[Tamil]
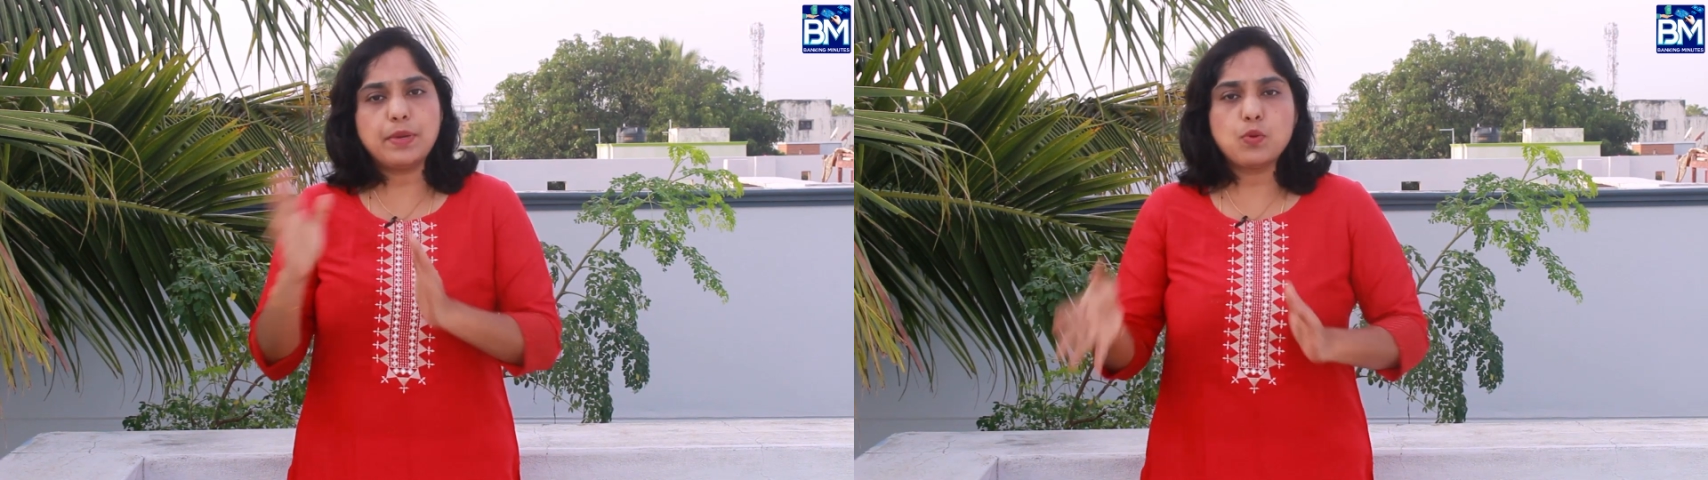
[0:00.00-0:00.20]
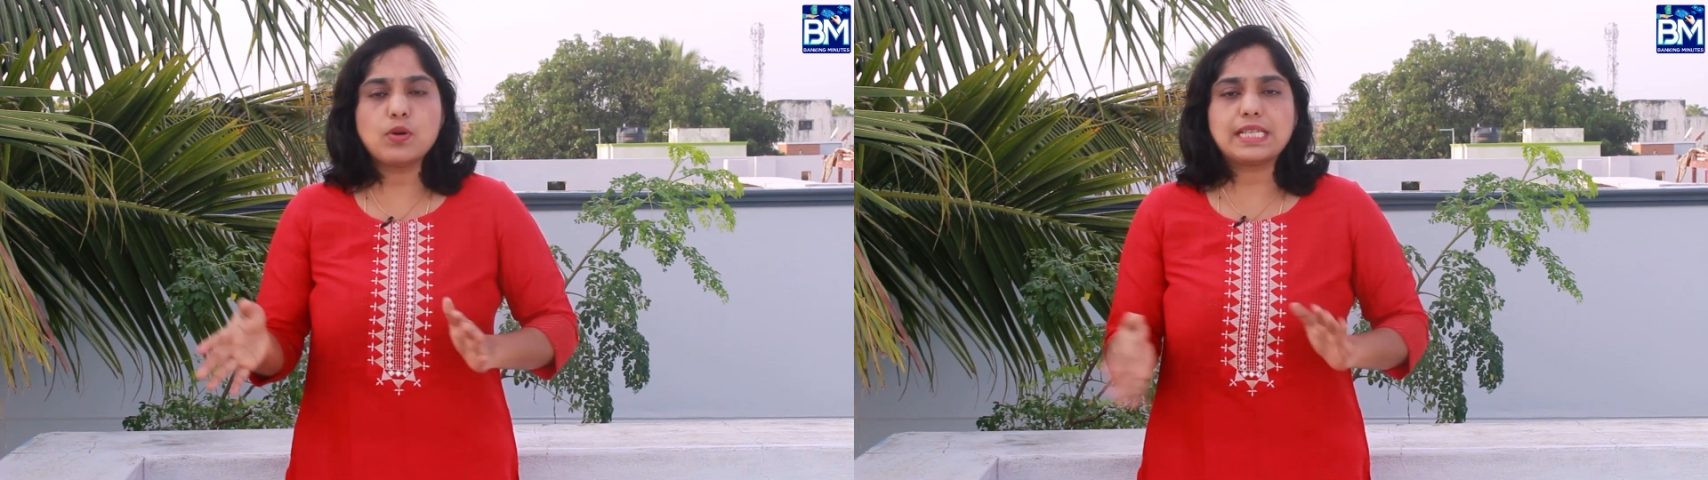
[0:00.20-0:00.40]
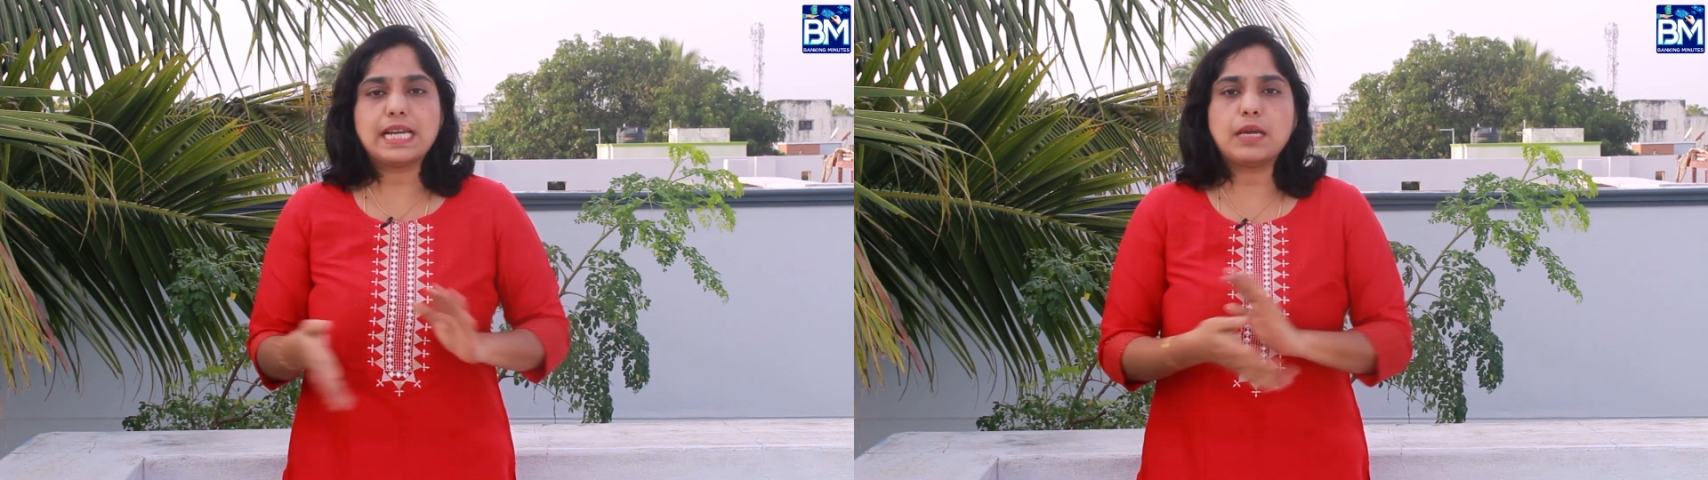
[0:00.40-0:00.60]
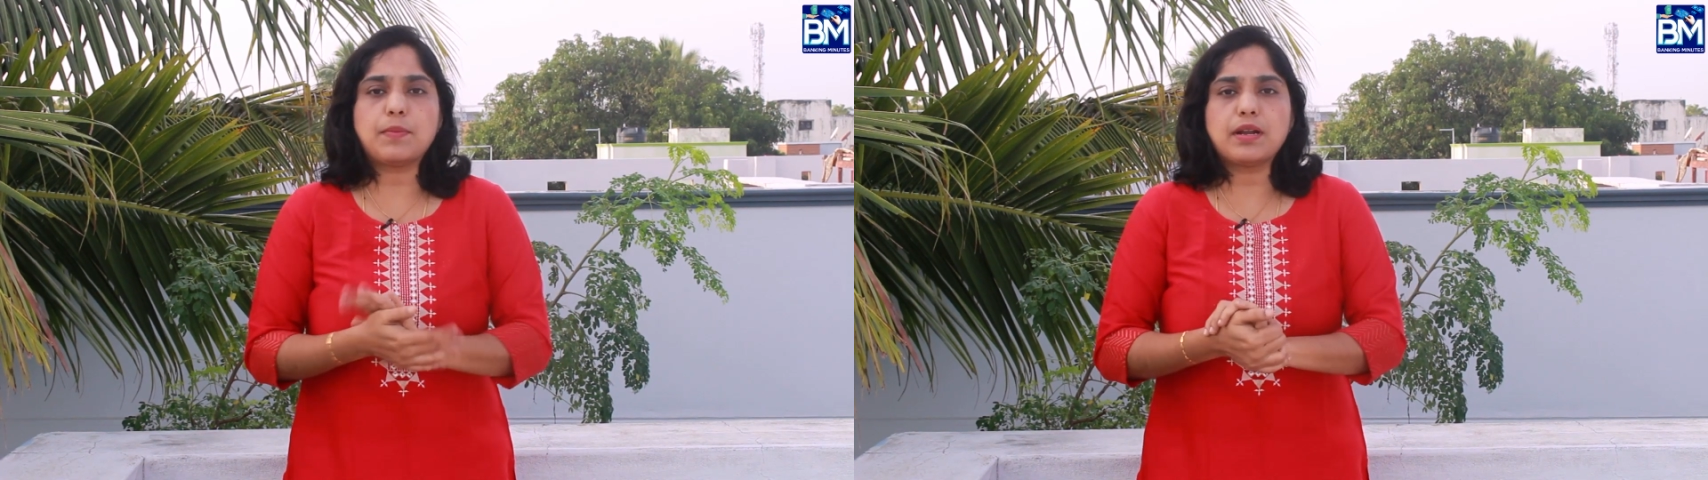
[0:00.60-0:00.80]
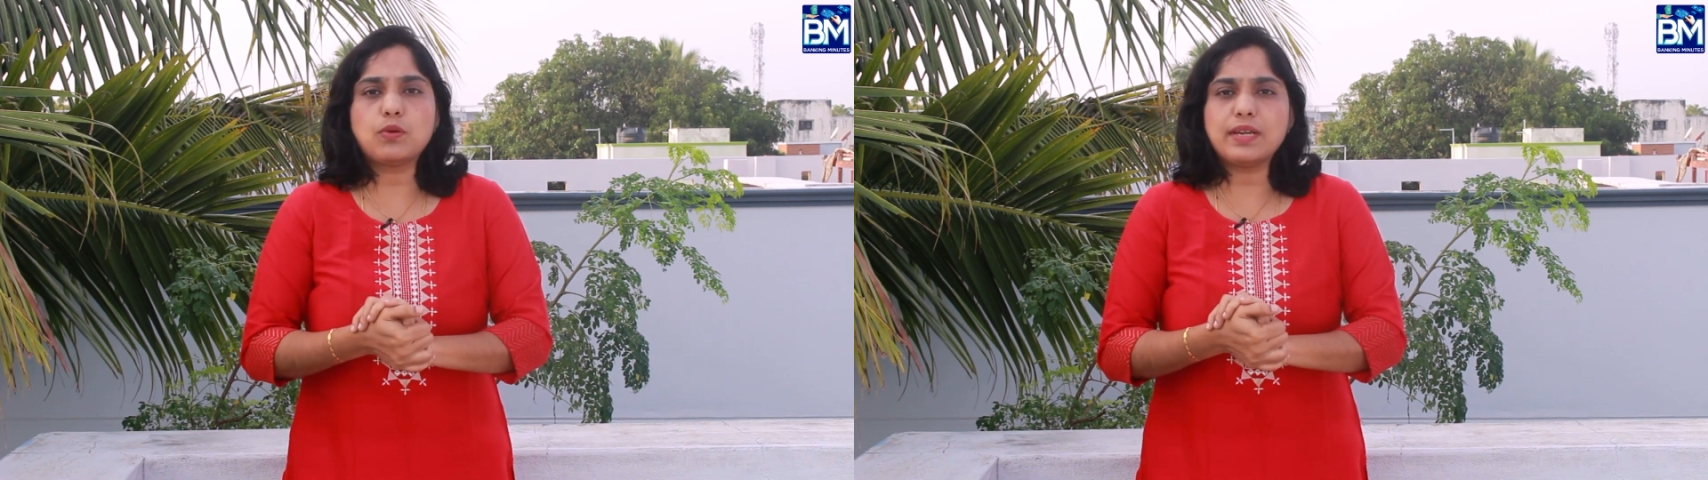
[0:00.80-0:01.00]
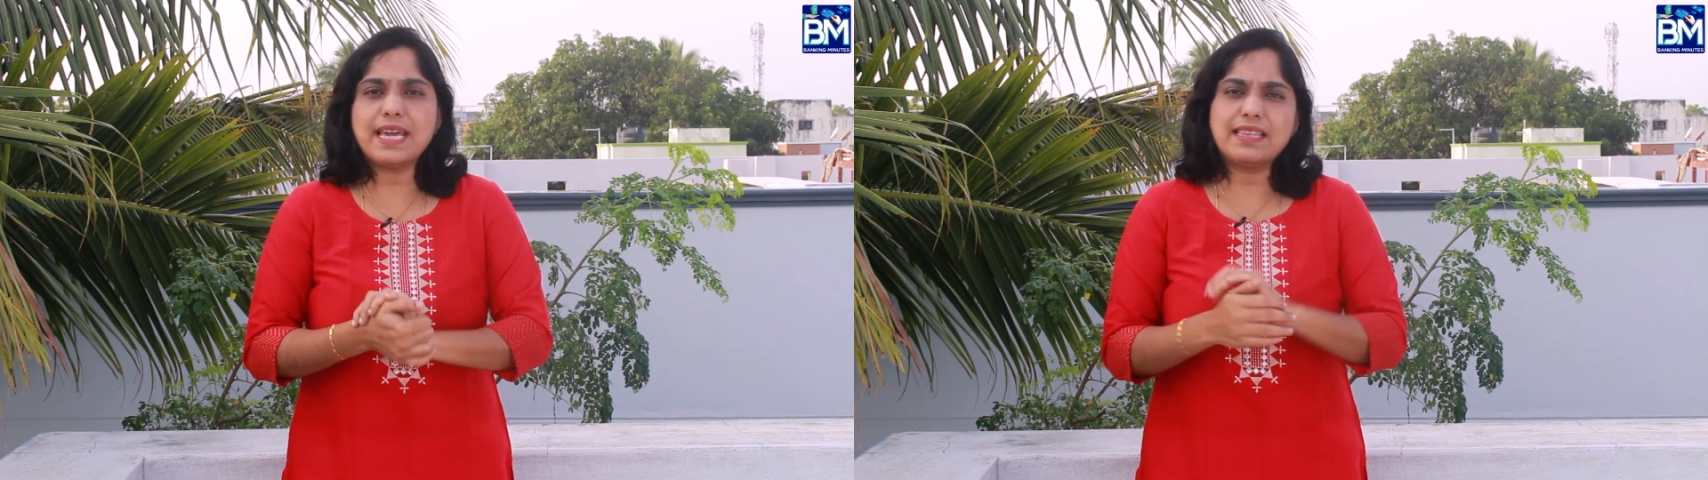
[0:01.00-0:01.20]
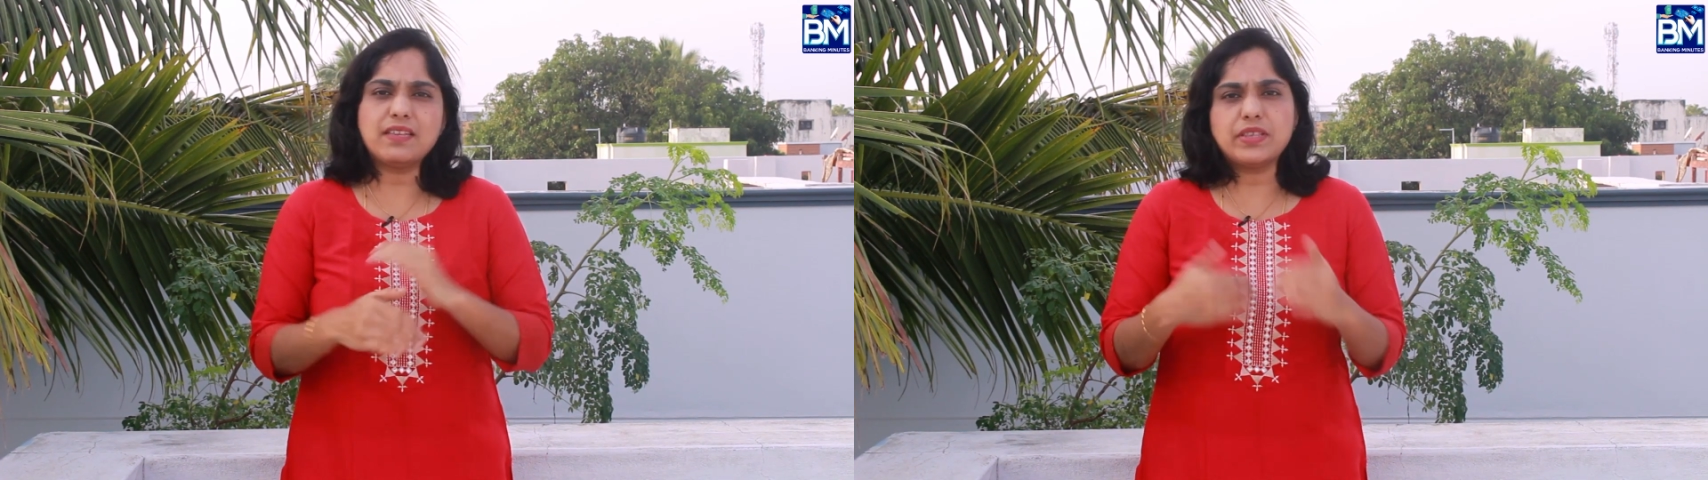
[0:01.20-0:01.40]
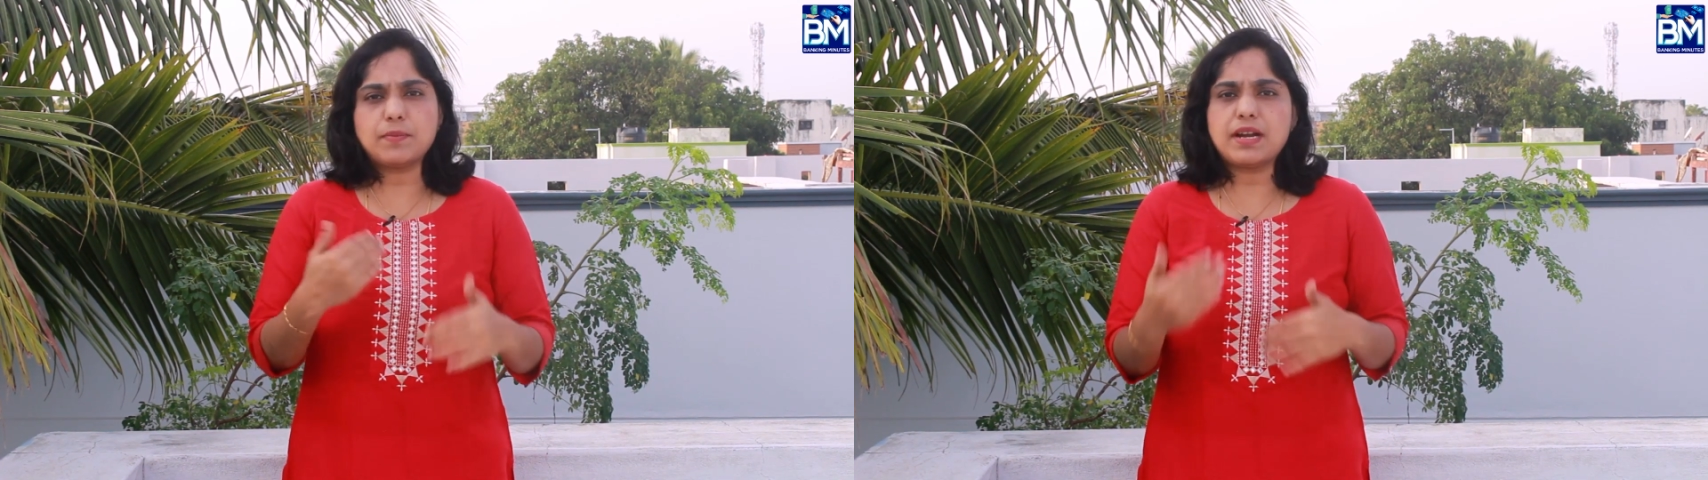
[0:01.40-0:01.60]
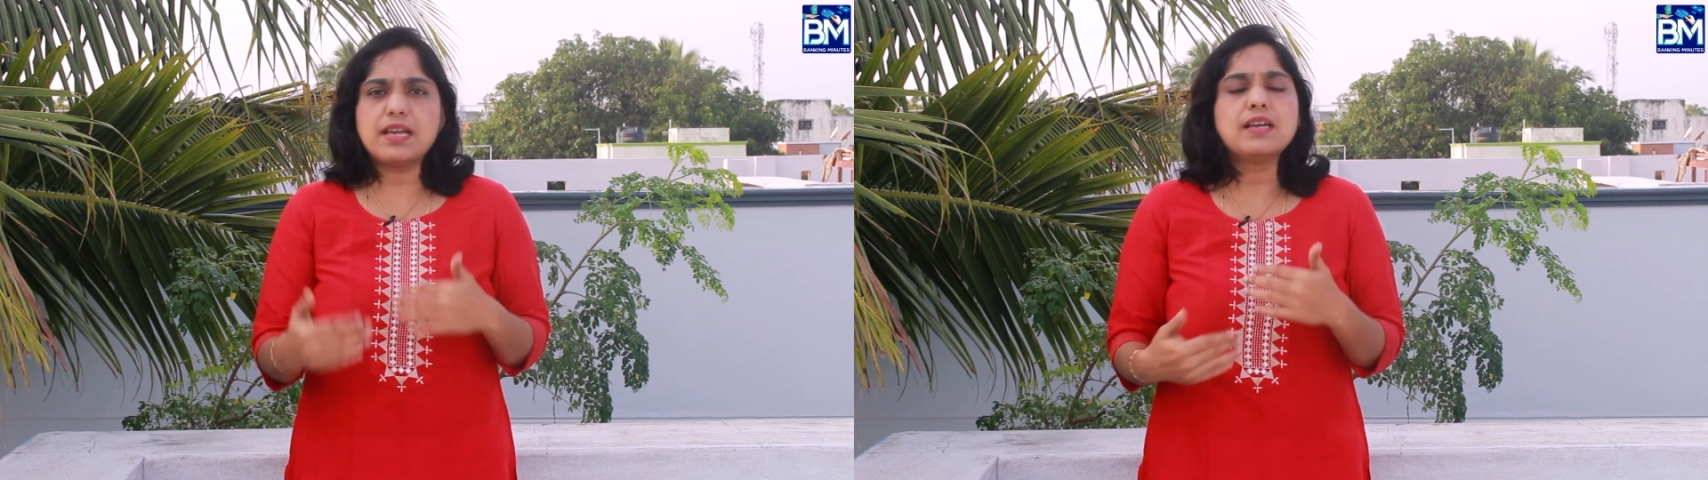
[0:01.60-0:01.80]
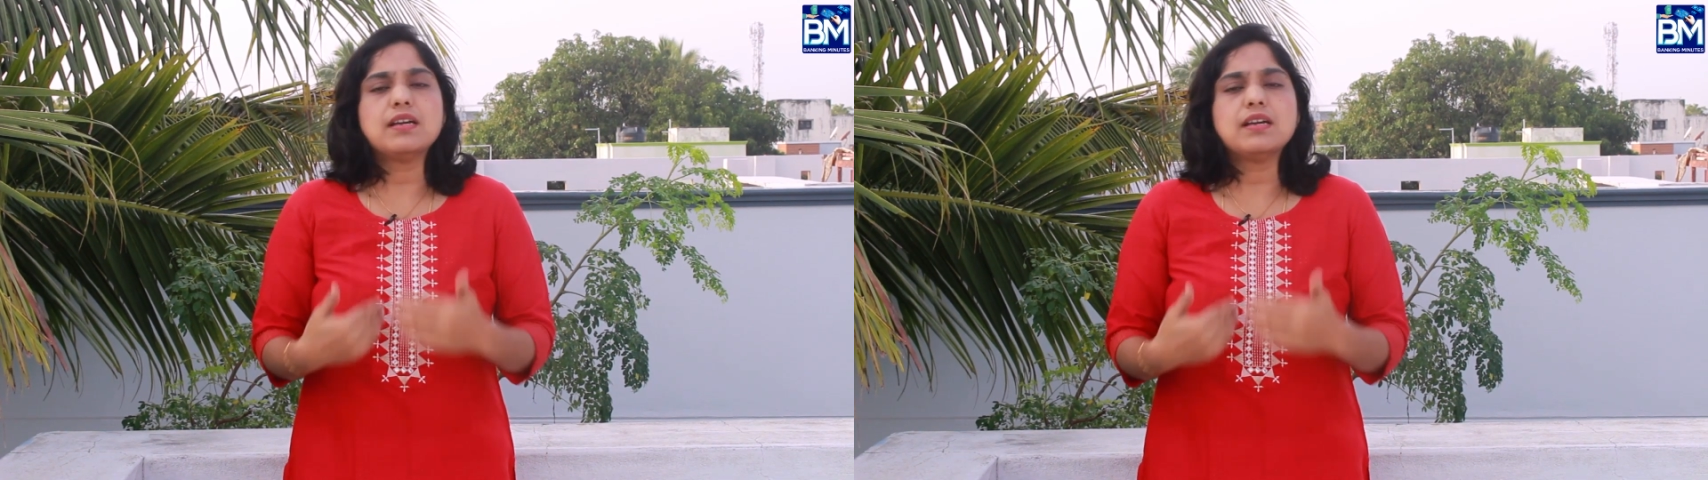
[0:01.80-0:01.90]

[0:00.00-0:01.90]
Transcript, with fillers: பிஓஎஸில் நீங்கள் பண்ணக்கூடிய எந்த விதமான